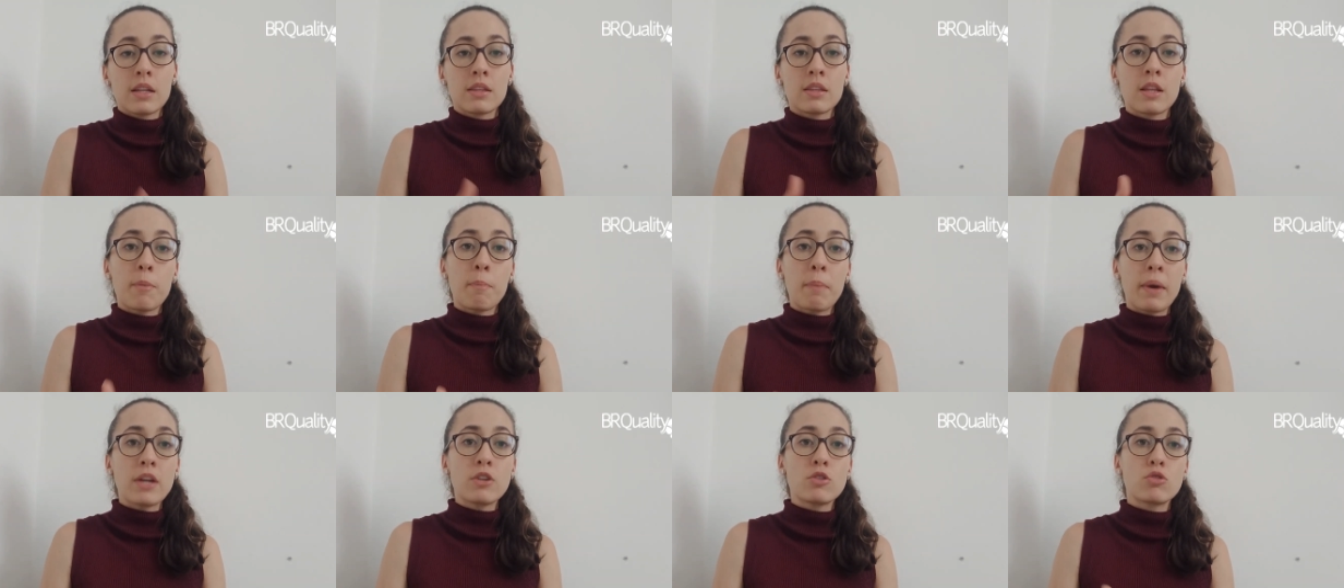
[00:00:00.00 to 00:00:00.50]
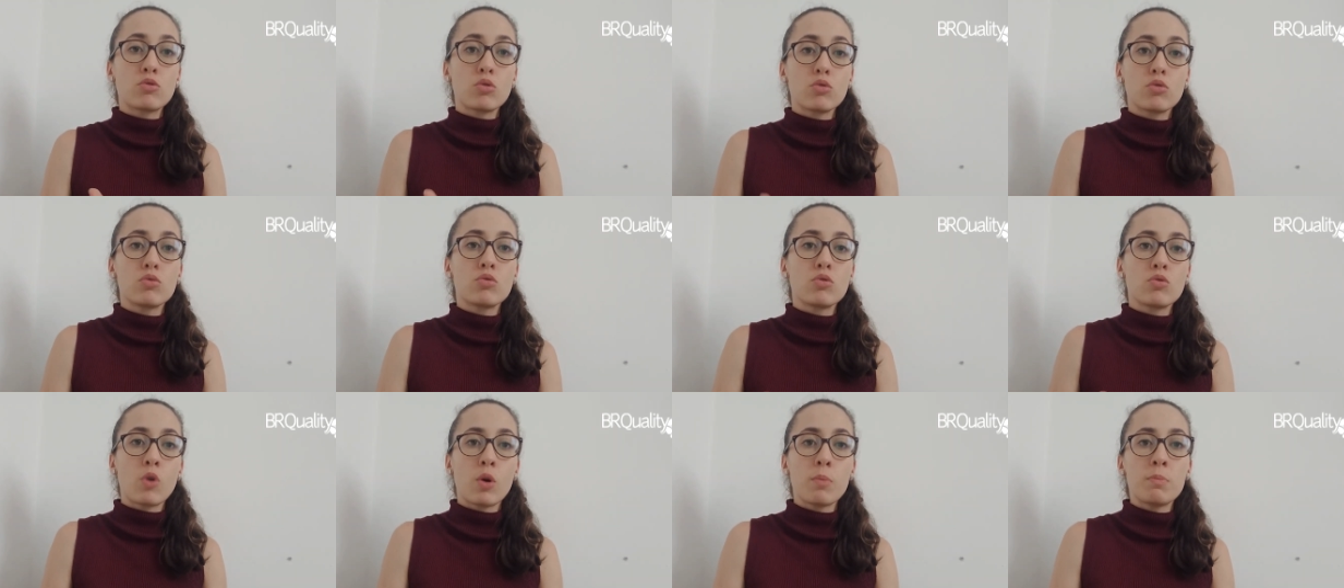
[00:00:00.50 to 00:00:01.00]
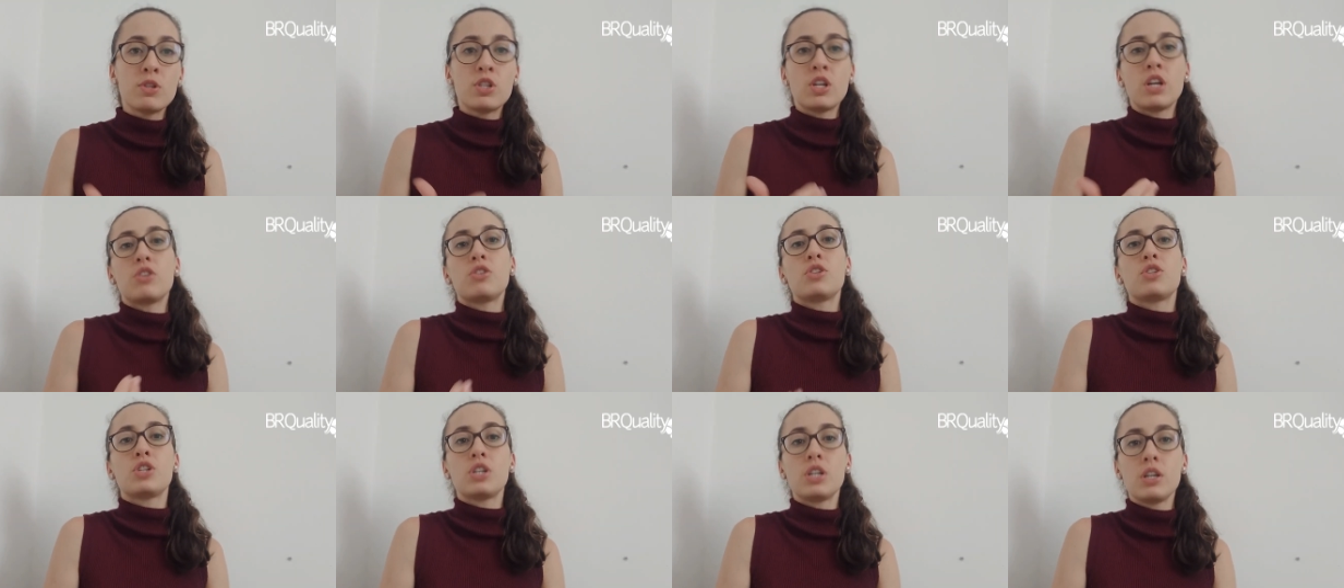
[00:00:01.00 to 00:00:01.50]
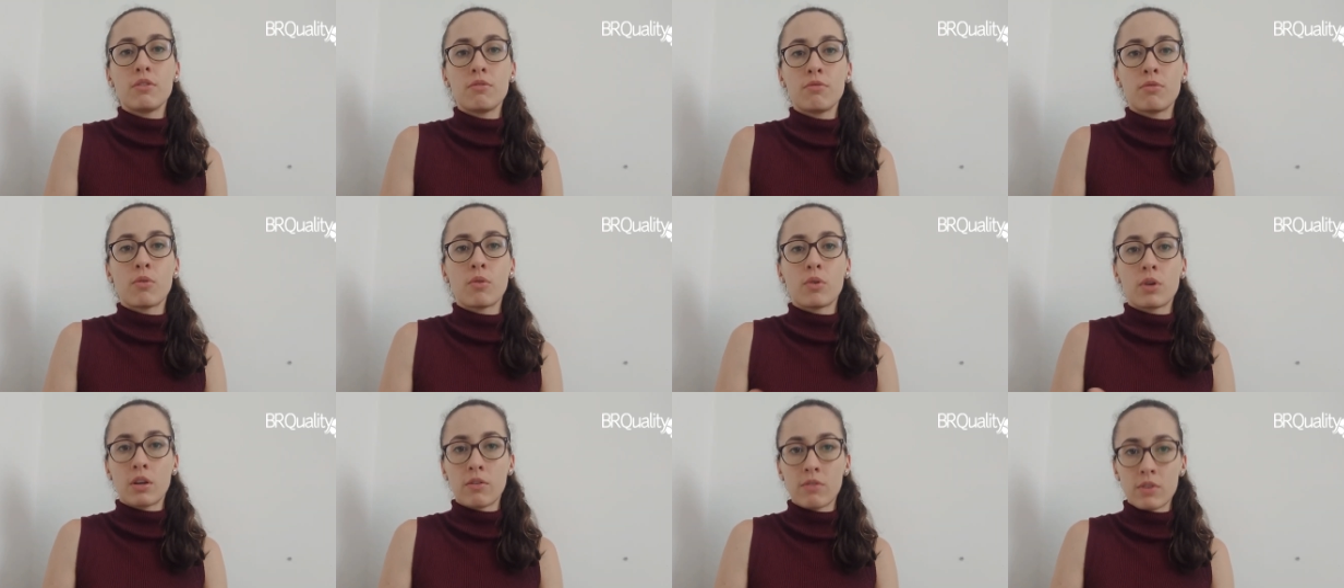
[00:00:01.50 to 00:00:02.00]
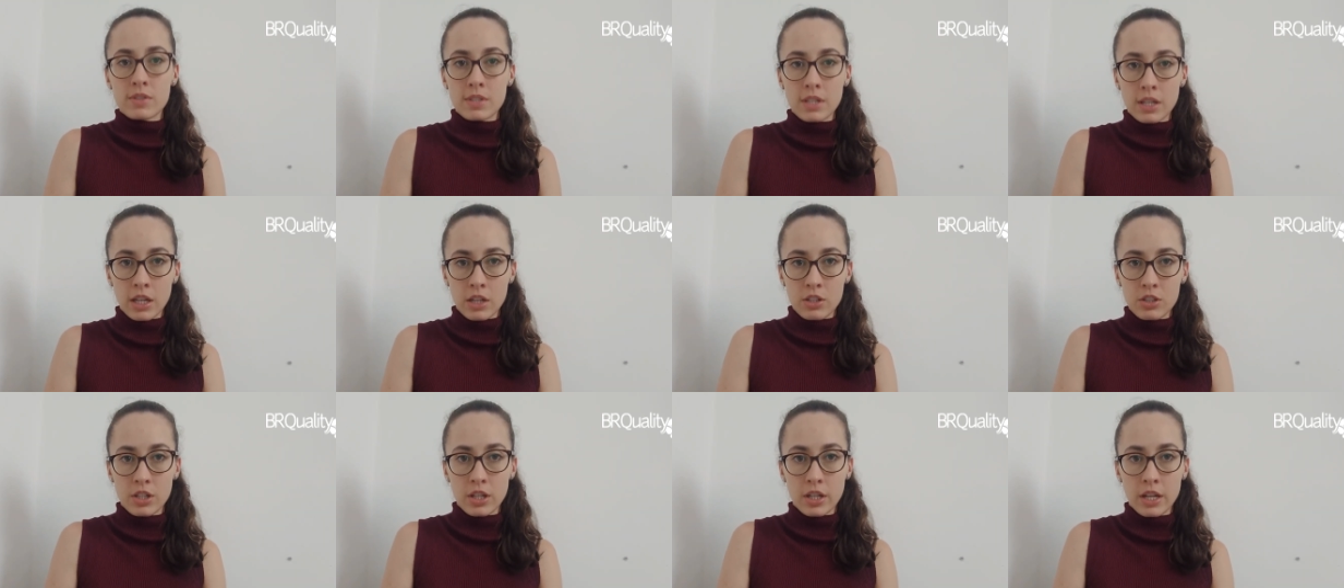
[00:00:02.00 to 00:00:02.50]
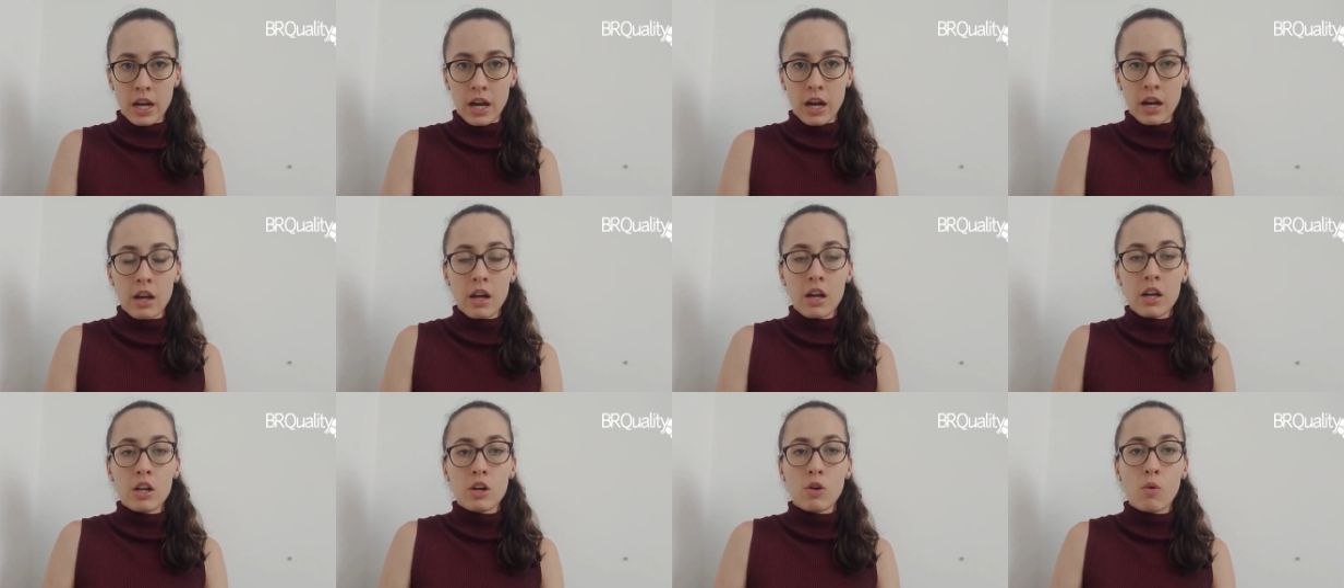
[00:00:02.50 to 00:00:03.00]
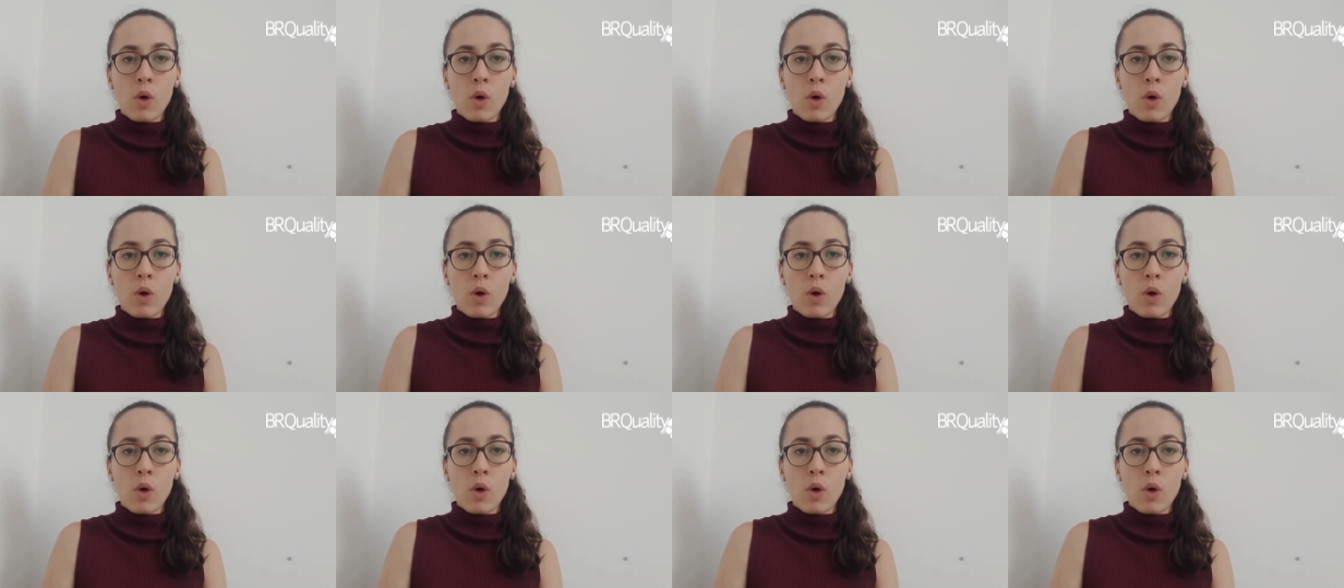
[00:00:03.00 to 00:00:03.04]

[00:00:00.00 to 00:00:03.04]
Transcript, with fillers: depende tudo do objetivo que você quer chegar.